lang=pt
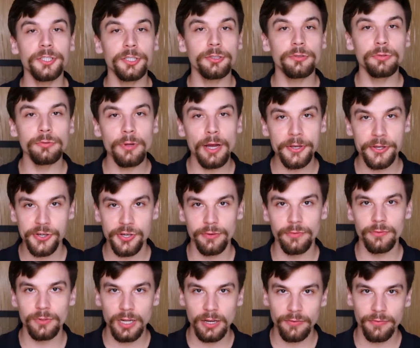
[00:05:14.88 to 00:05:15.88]
de estudo
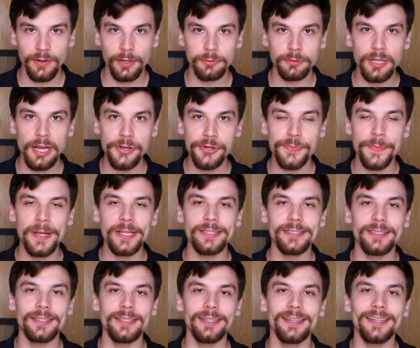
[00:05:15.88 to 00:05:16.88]
ativo na Faculdade de
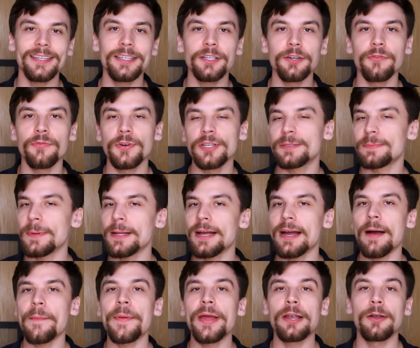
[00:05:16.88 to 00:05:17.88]
Medicina e que eu vou
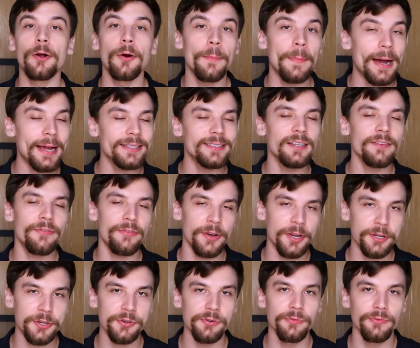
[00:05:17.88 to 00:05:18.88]
explicar melhor mais na
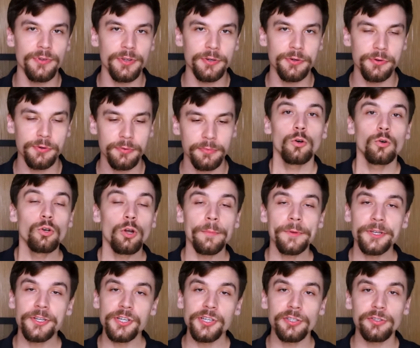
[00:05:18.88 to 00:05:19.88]
frente no vídeo. O
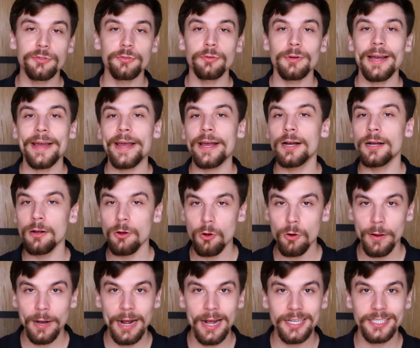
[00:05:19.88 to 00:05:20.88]
nome disso é
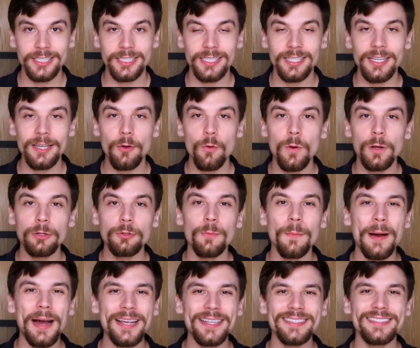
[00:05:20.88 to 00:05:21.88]
ancoragem e quanto
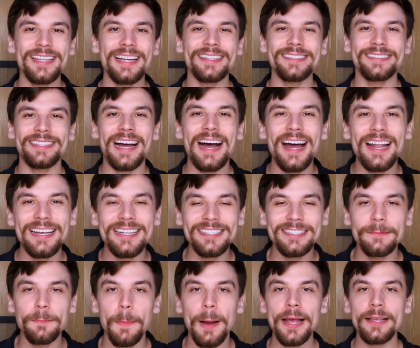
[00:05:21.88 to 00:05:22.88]
mais
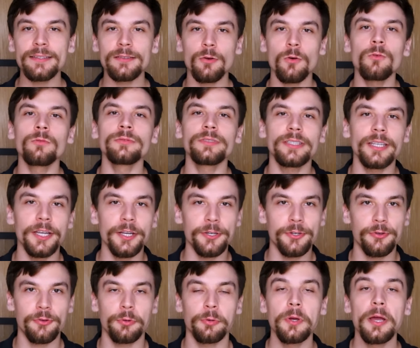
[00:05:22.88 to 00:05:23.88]
detalhes, mais
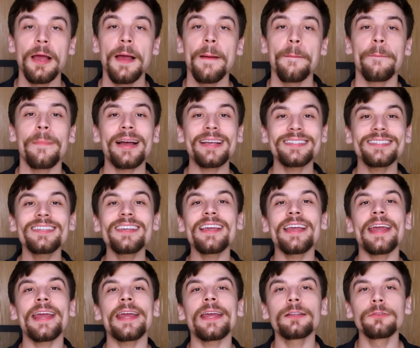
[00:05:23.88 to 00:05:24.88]
contexto, mais
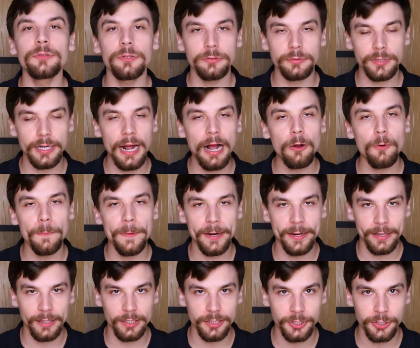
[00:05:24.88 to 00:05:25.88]
enredo eu trago para
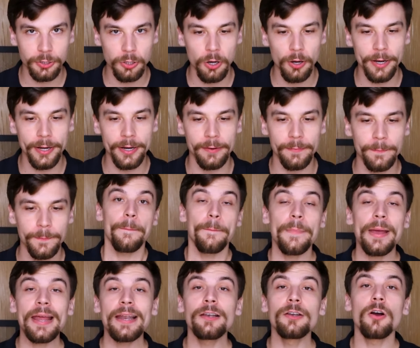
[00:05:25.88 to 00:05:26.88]
aquela história,
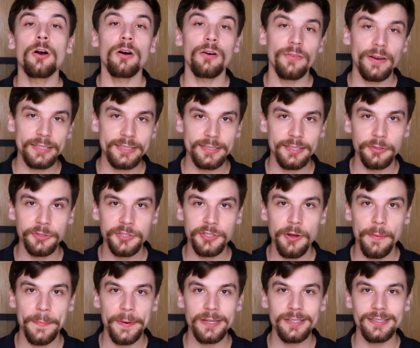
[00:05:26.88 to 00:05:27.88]
melhor vai ser o
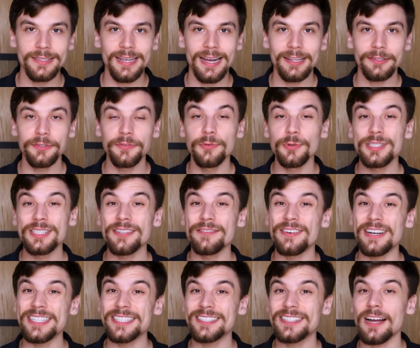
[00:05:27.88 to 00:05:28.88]
seu aprendizado e você
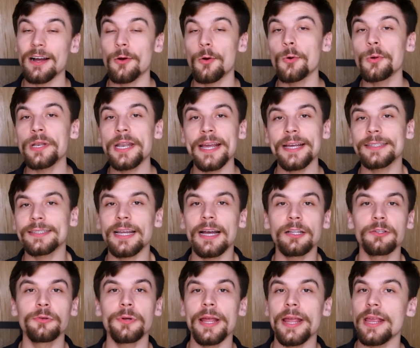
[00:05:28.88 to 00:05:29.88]
vai estar
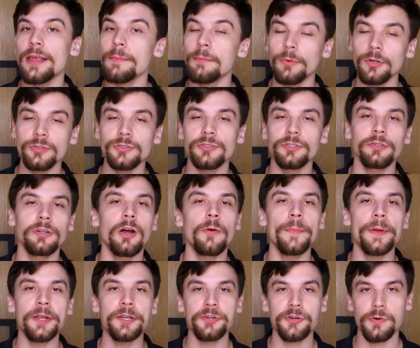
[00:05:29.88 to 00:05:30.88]
conectado
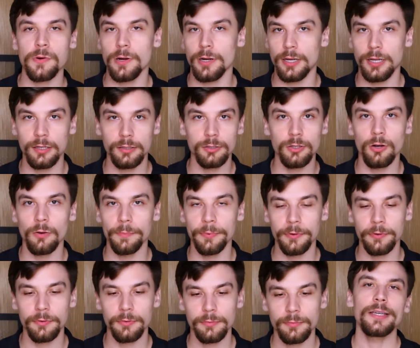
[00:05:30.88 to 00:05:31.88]
emocionalmente com aquele
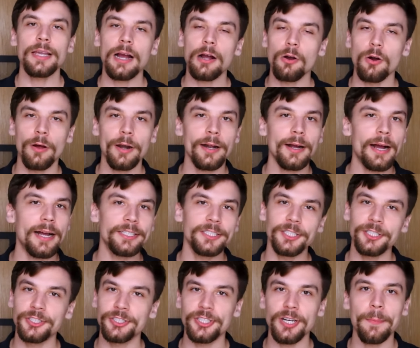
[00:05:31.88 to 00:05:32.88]
tópico. E agora a
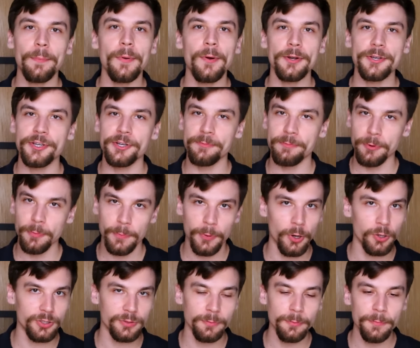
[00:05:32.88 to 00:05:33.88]
gente já pode ir para o
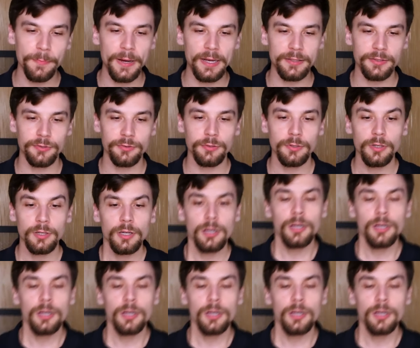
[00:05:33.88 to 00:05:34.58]
próximo passo.